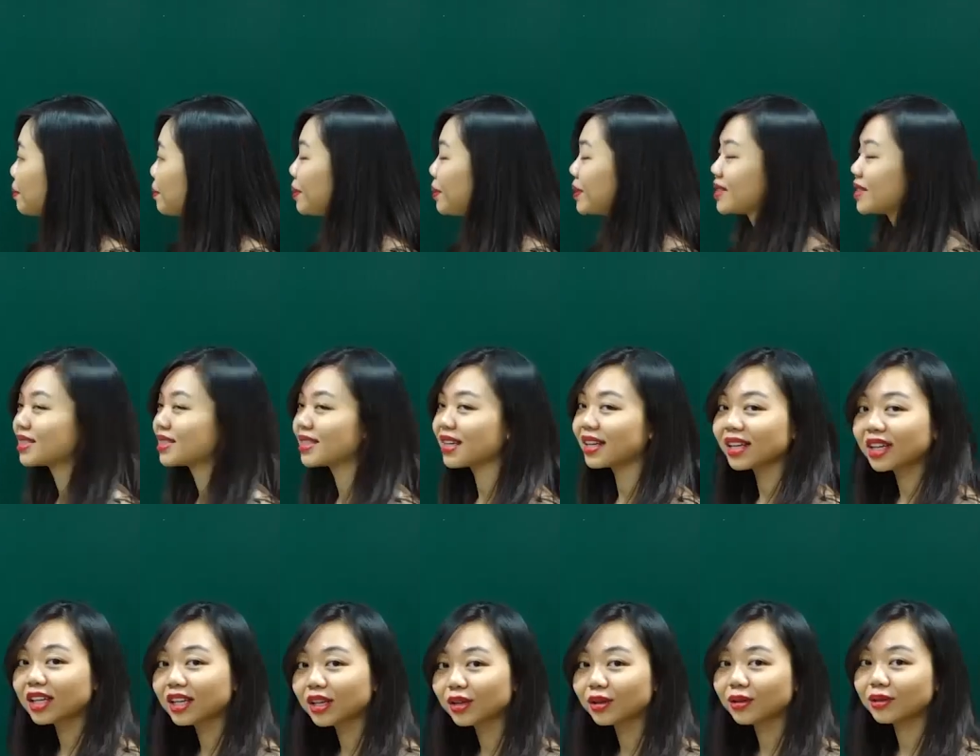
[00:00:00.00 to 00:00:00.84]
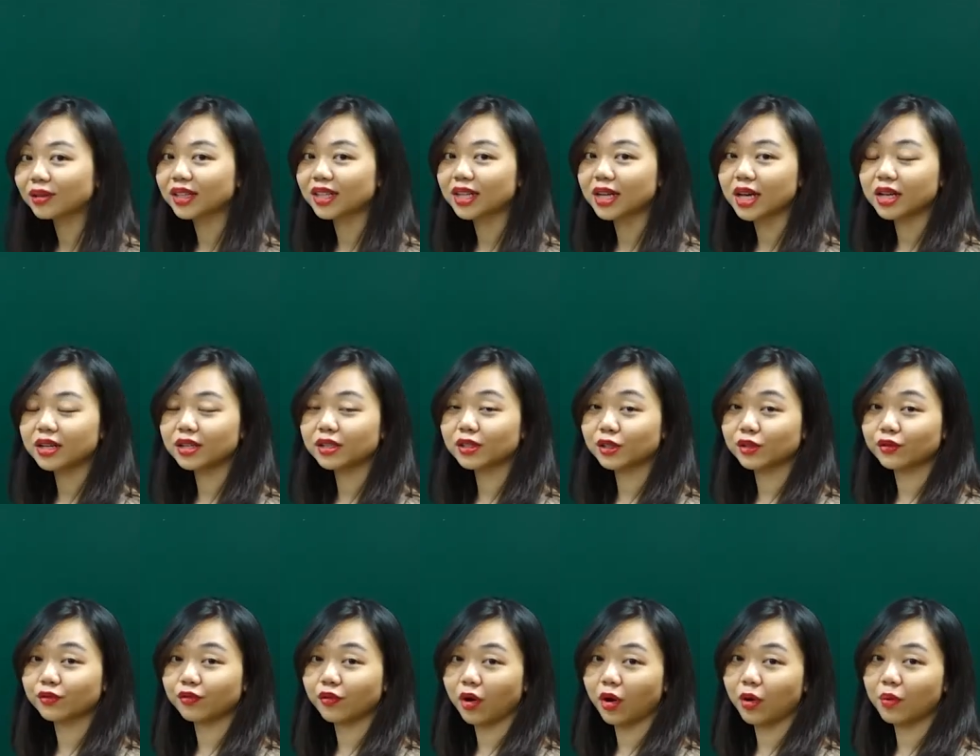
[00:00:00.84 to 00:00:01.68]
particularly,
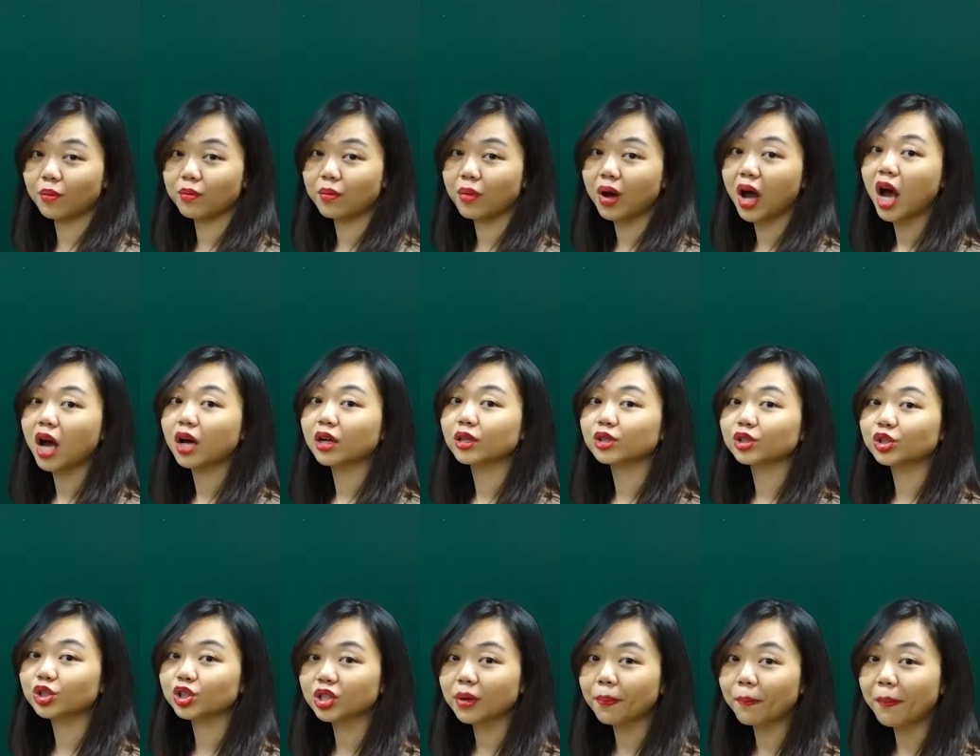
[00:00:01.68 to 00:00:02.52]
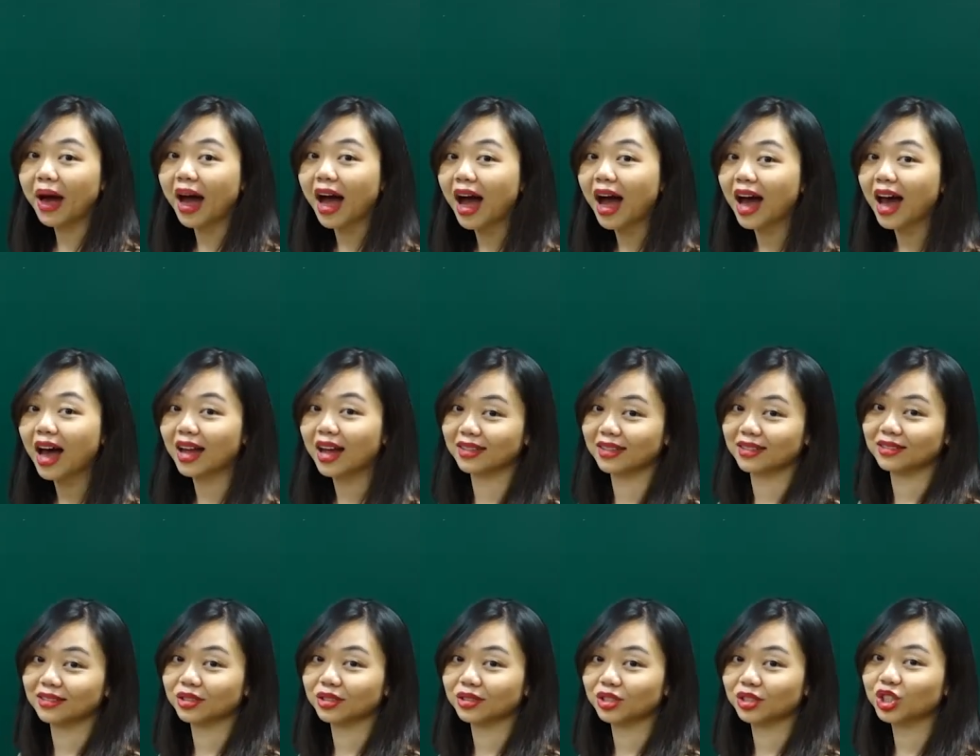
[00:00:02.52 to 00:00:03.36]
he's from Japan.
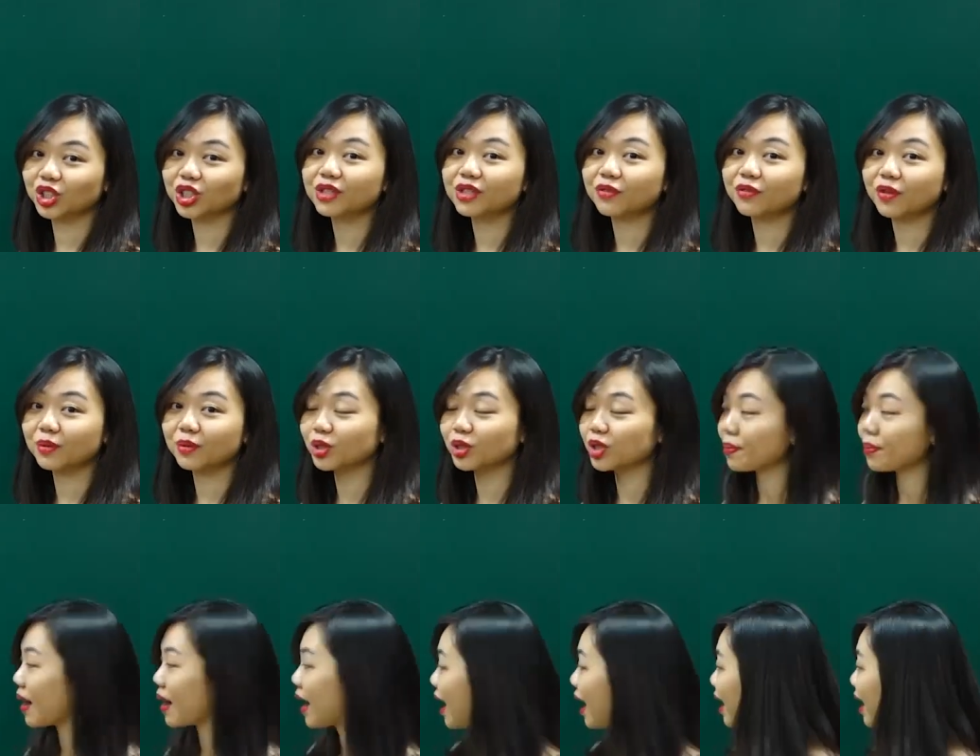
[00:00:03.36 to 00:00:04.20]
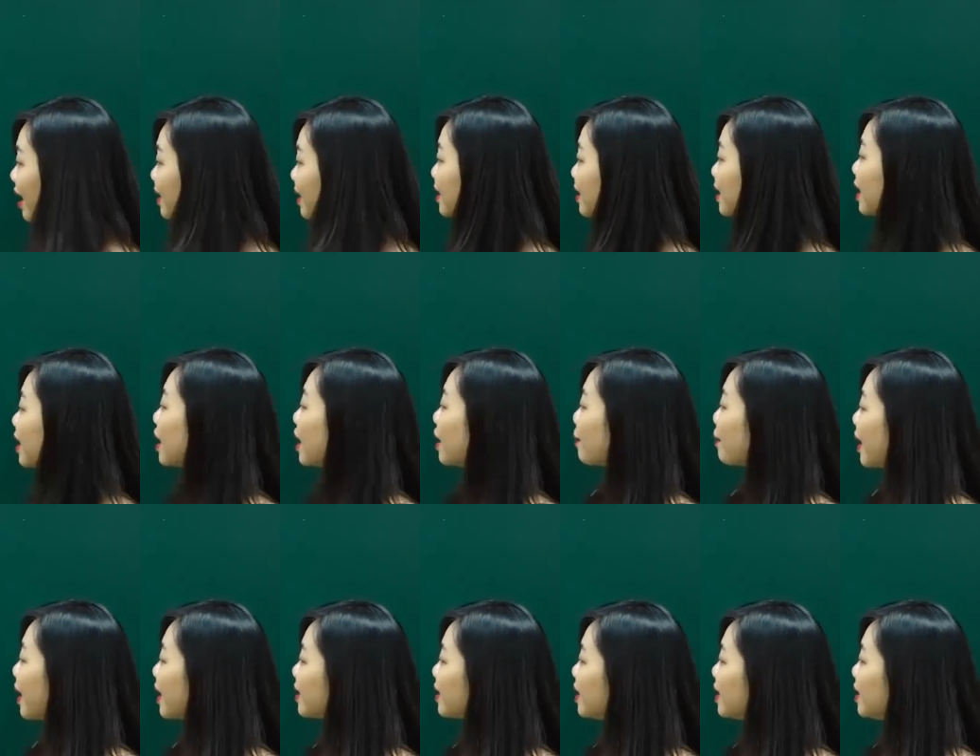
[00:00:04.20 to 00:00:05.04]
She from Japan.
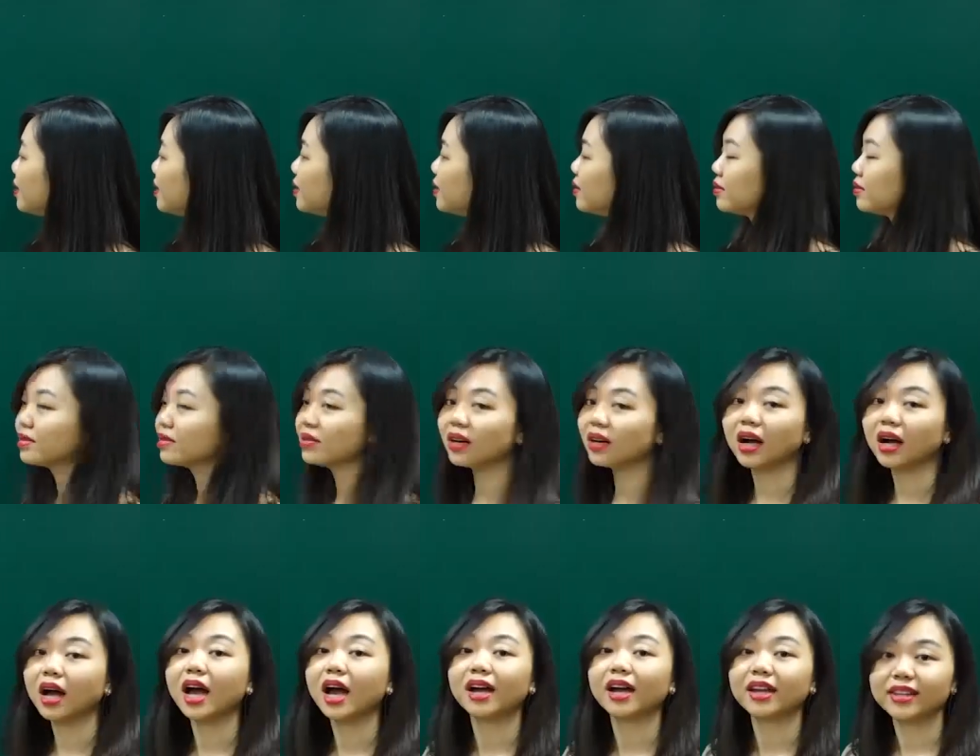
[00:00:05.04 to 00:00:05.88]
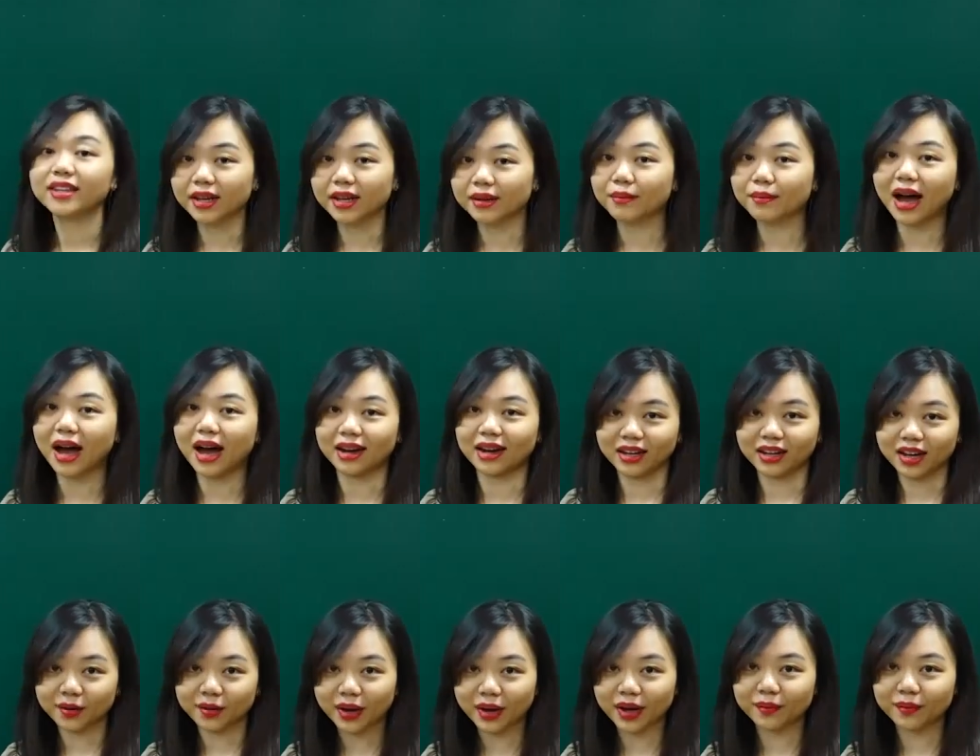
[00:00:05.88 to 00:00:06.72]
Bạn đến từ nước Nhật Bản
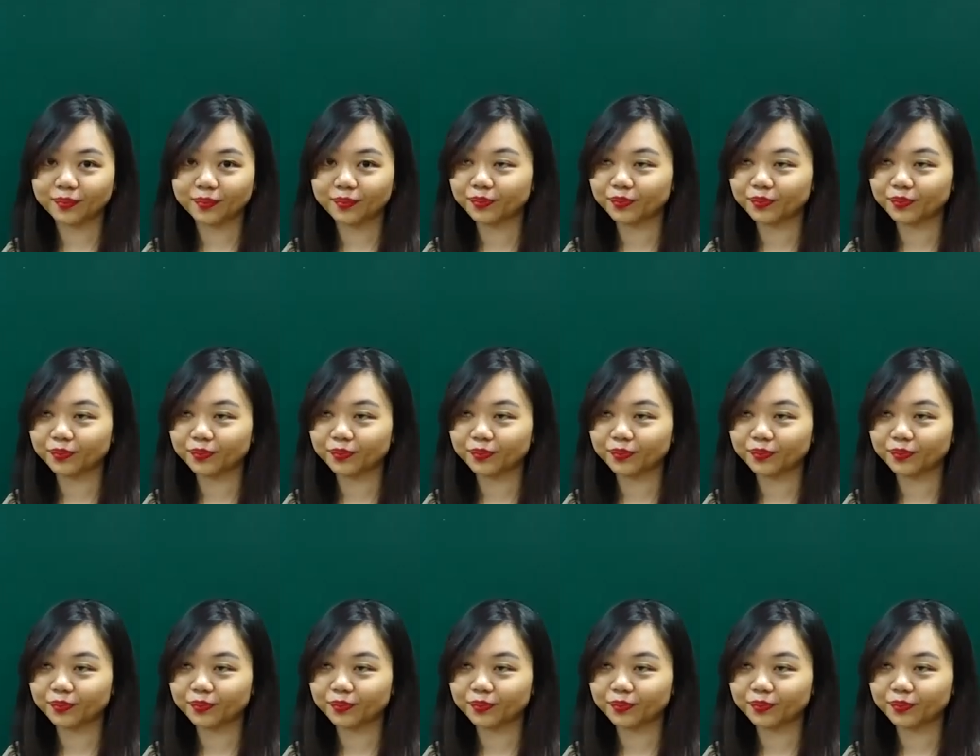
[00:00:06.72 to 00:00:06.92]
các em ạ.